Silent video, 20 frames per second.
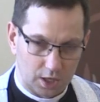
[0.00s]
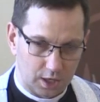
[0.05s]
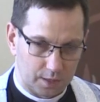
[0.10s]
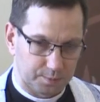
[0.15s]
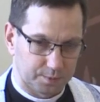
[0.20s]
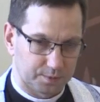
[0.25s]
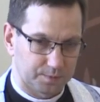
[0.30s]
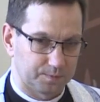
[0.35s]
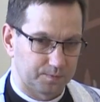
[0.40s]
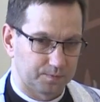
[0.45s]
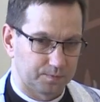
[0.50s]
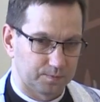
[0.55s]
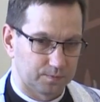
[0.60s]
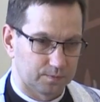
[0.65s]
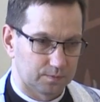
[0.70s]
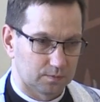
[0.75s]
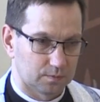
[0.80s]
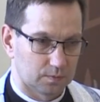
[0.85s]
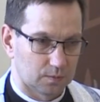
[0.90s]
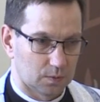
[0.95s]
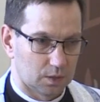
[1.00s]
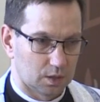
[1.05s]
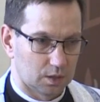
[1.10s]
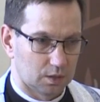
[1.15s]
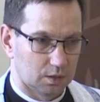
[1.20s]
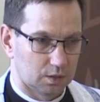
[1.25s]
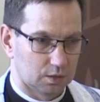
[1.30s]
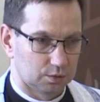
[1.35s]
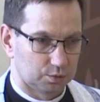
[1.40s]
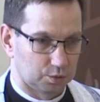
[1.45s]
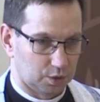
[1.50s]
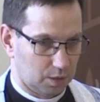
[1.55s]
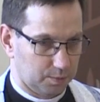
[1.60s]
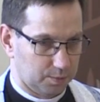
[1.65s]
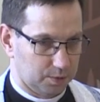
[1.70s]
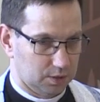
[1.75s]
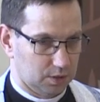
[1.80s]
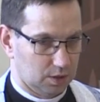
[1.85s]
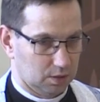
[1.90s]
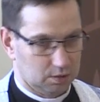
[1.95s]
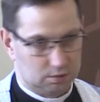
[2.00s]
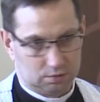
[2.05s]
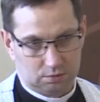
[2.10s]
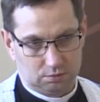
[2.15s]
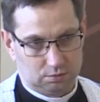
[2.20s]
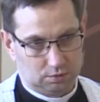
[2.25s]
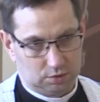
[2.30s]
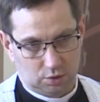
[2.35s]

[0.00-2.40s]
chleb, która by nie,